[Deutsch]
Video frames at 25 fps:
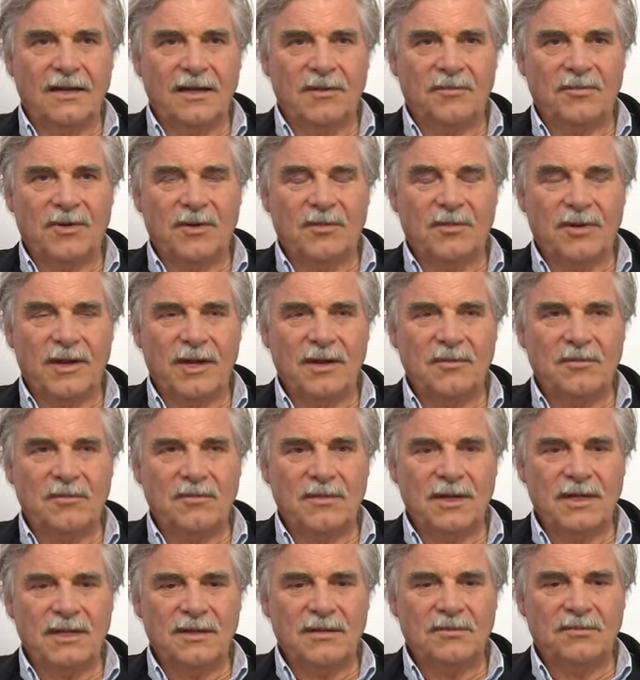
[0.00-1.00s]
Problem
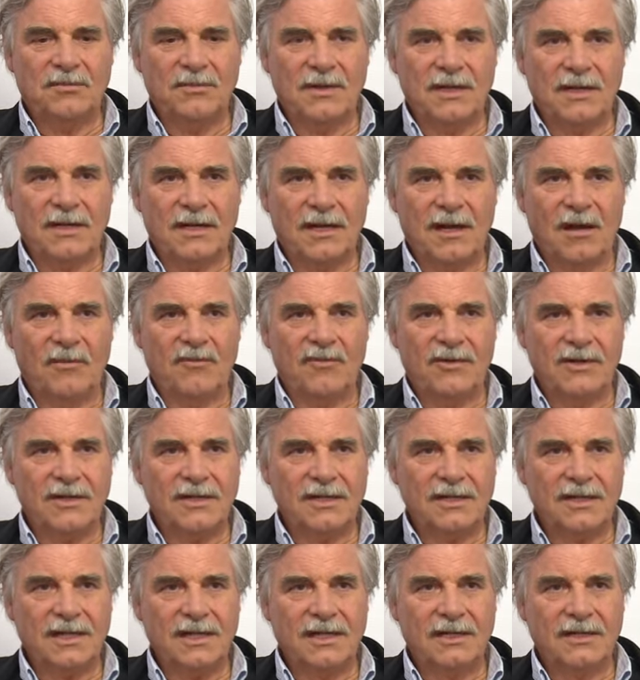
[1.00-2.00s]
mit, mit
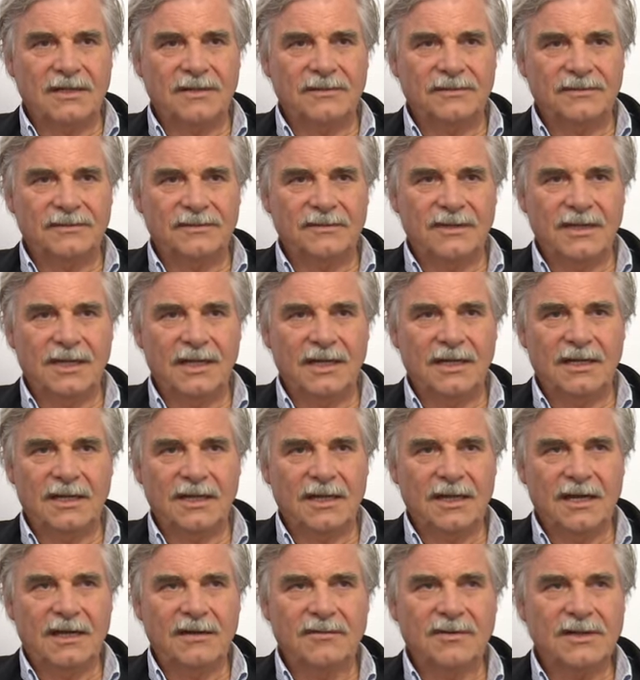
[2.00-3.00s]
Glaubwürdigkeit. Nie,
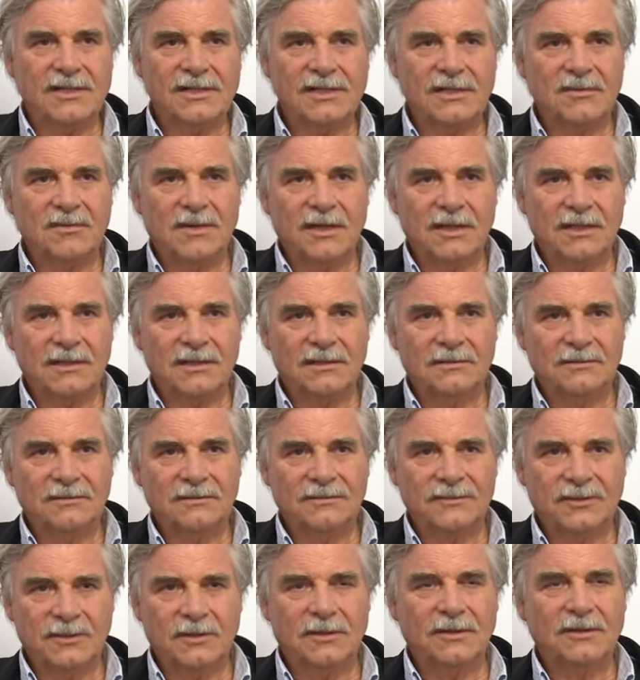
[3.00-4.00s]
egal was sie macht.
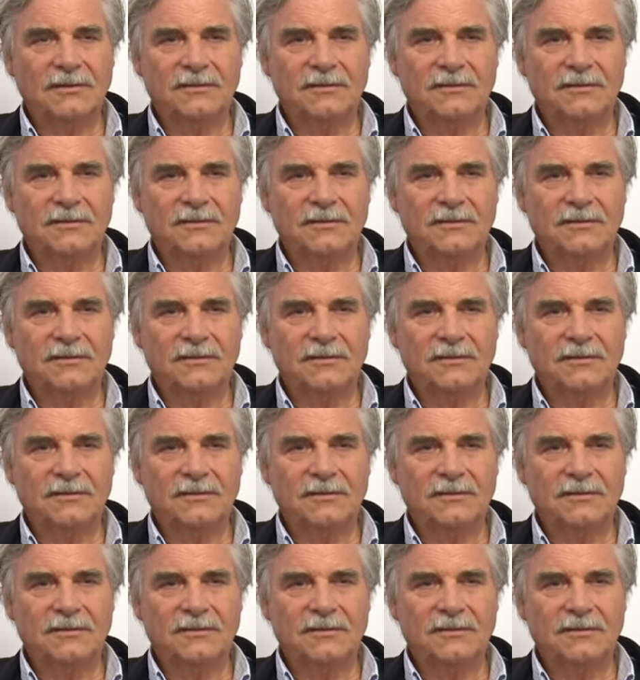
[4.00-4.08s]
Toll.